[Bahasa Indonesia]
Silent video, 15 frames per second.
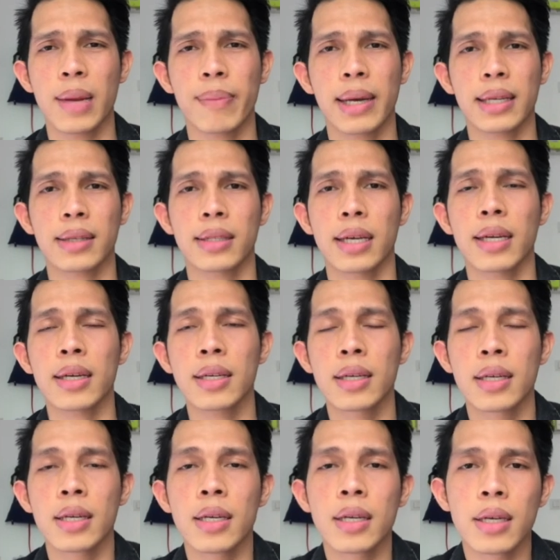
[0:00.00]
artian
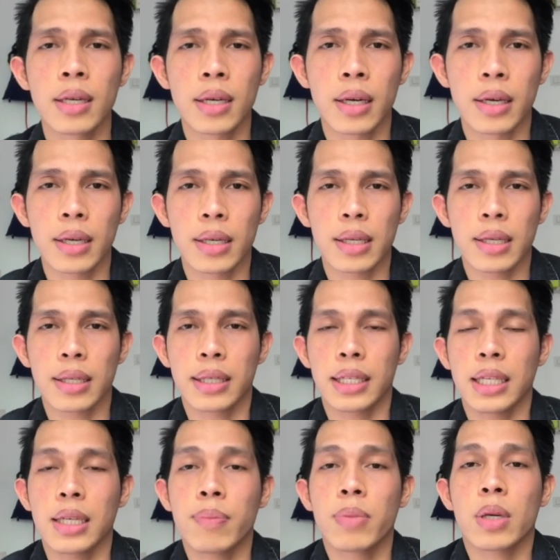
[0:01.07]

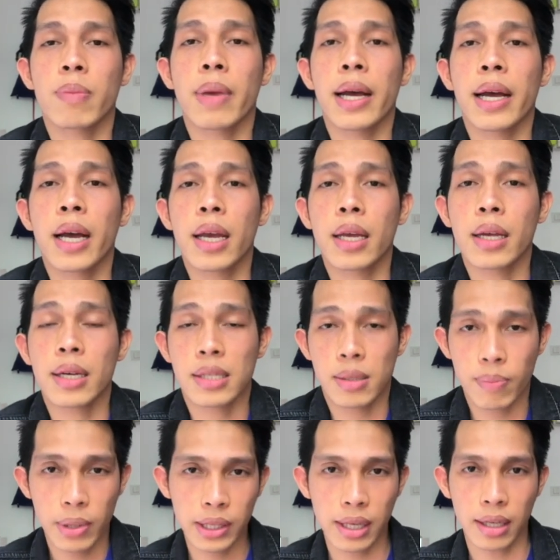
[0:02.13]
di berbagai
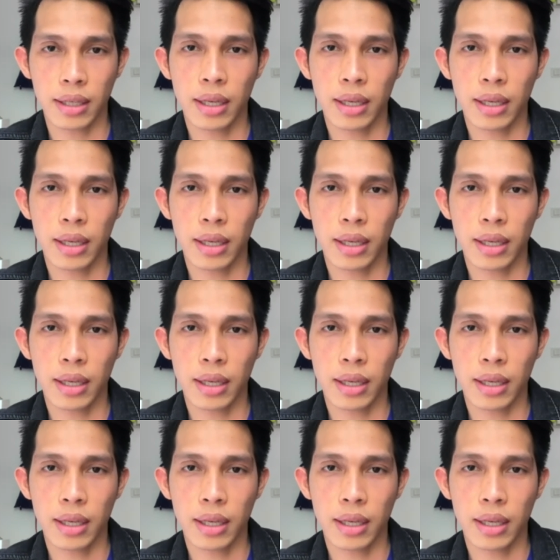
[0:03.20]
kesempatan.